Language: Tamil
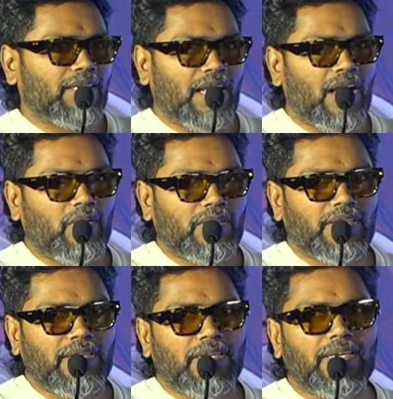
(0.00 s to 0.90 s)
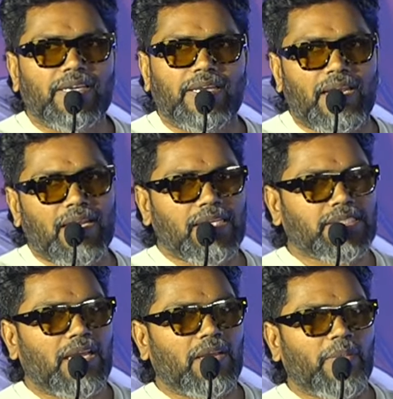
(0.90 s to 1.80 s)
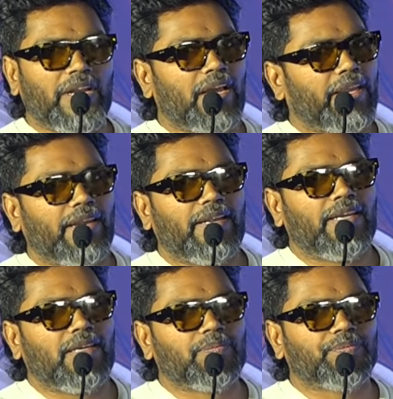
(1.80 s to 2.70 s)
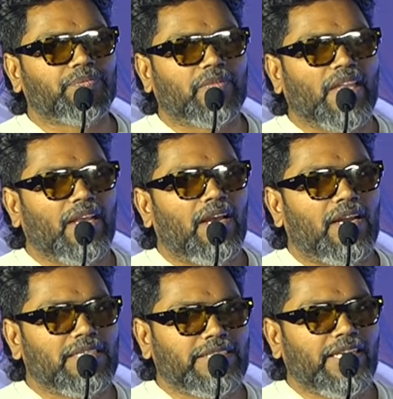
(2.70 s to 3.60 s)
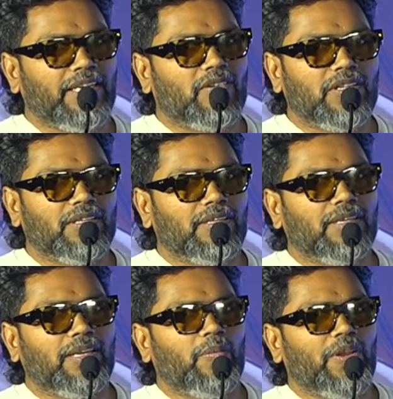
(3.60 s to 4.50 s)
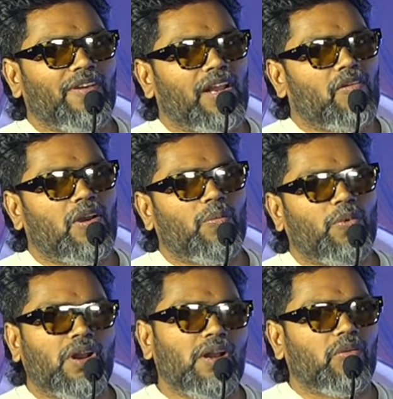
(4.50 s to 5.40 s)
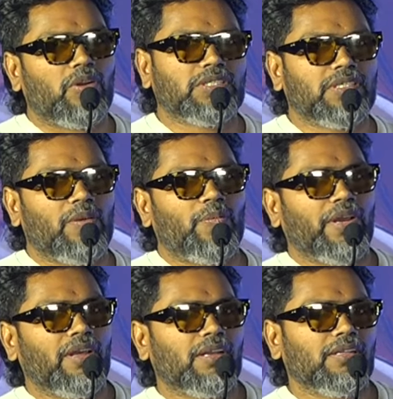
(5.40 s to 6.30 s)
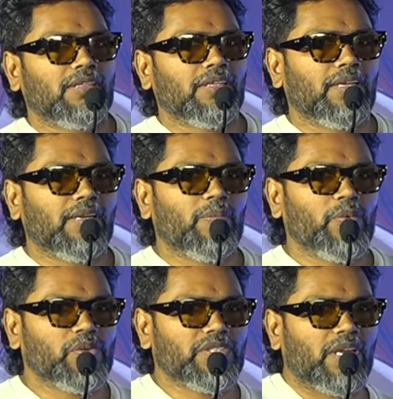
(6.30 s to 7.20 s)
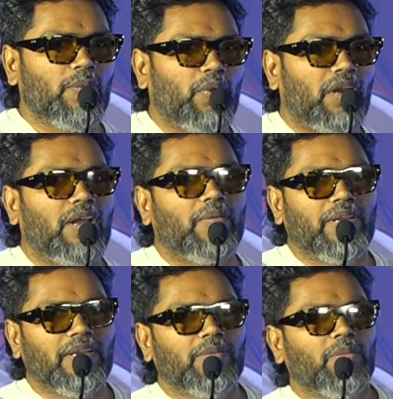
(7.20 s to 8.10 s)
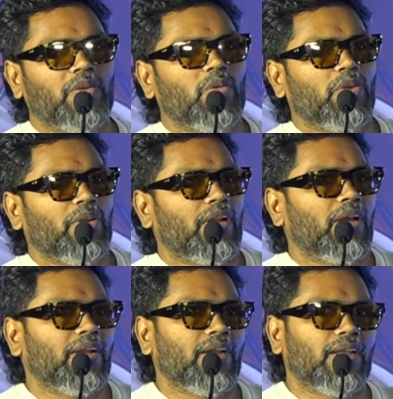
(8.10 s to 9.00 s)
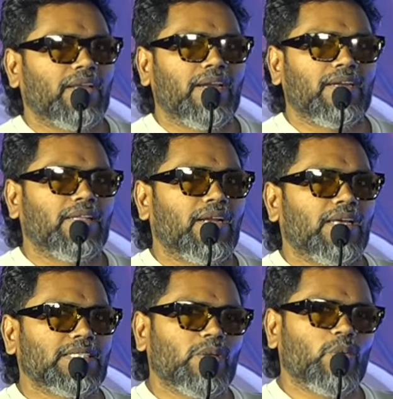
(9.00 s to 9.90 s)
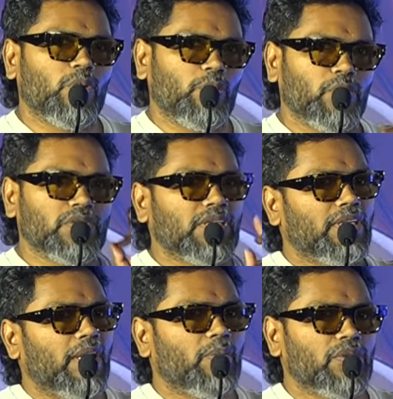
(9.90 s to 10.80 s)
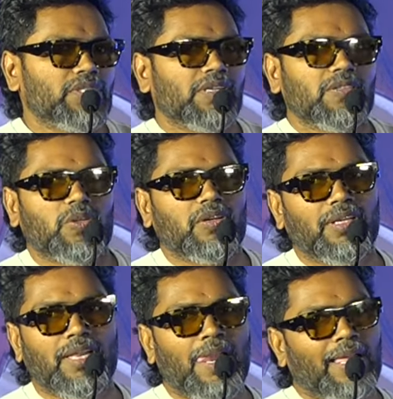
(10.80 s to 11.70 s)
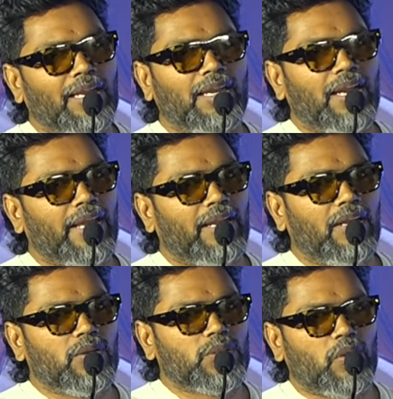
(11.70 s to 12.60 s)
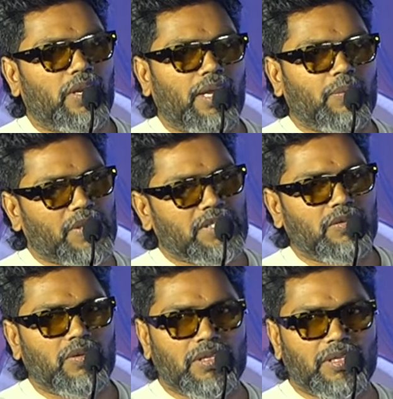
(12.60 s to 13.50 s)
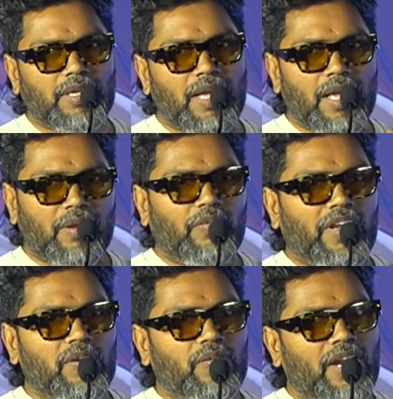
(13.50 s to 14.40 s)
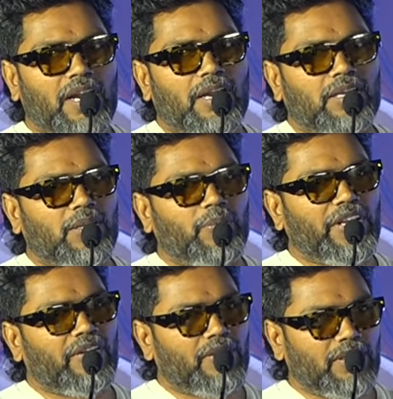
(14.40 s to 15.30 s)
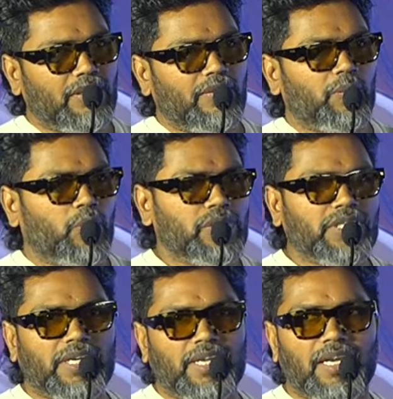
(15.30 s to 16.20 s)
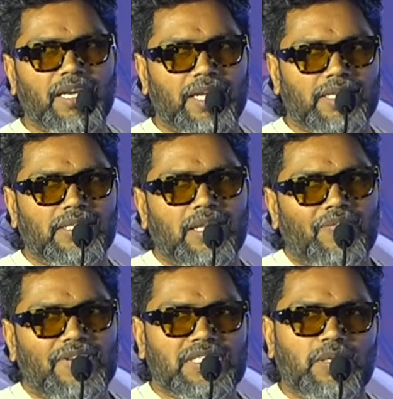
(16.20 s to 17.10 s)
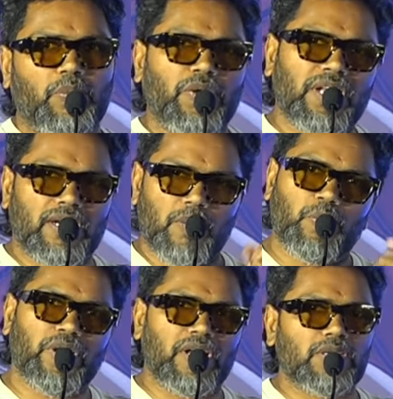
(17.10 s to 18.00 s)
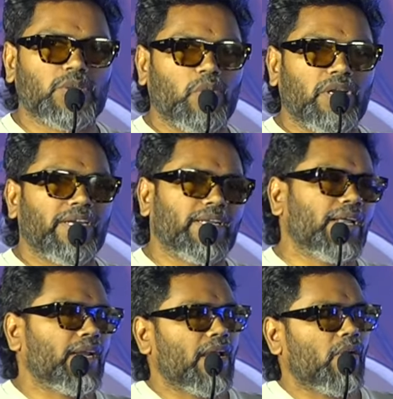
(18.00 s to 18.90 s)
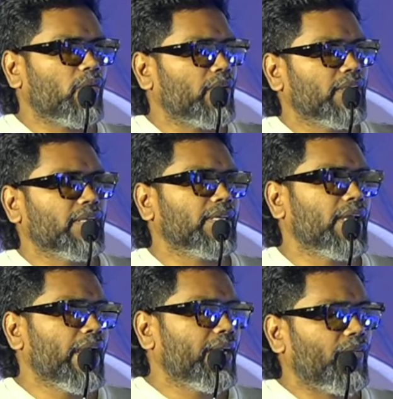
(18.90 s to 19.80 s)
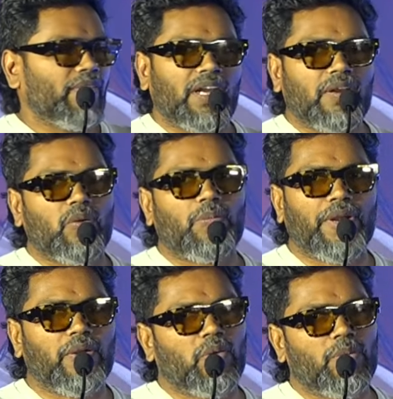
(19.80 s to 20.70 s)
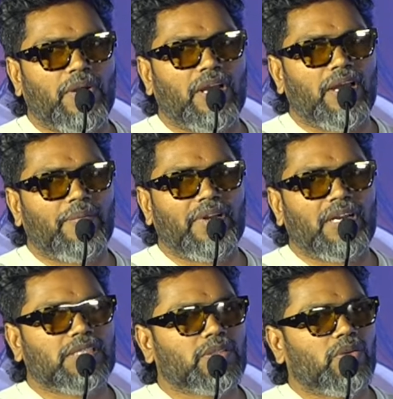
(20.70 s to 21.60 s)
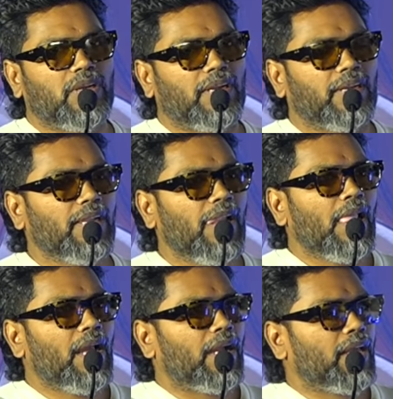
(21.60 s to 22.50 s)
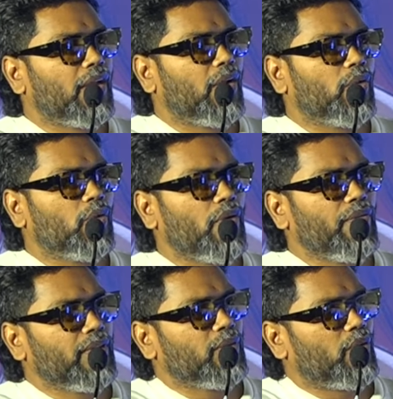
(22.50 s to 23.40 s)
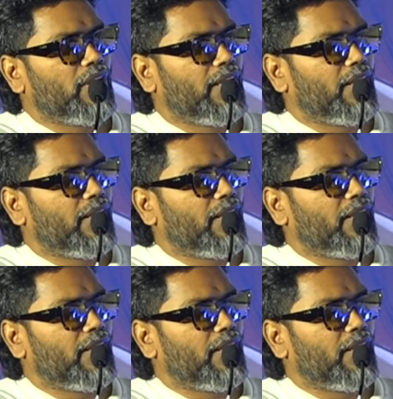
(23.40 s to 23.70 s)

நான் வந்து எல்லா சாங்குமே நான் கேட்டேன் ஆனால் ஜெய்க்கு வந்து எப்படி வேலை வாங்க போகிறான்ற ஒரு சின்ன பயம் இருந்தது இது மியூசிக் எப்படா இப்படி பண்ணு ஓகேடா அப்படிலாம் கேட்டிருந்தா நான் சொன்னேன் உனக்கு பிடிச்சிருந்தா பிடிச்சிருக்குன்னு சொல்லு இல்லைனா இல்லைன்னு சொல்லுடா ஃபஸ்ட்டு வந்து வேணும் வேணான்றதை மீறி வந்து பிடிச்சிருக்கு இல்லை இதுதான் ஃபஸ்ட்டு பிடிக்கலன்னா பிடிக்கலன்னு சொல்லிவிடு ஏன்னா அவங்க வந்து டெஃபினட்டாக இன்னொன்று பண்ணி கொடுப்பாங்க அப்படின்னு நான் சொன்னேன் நான் ஆனால் கோவிந்தோட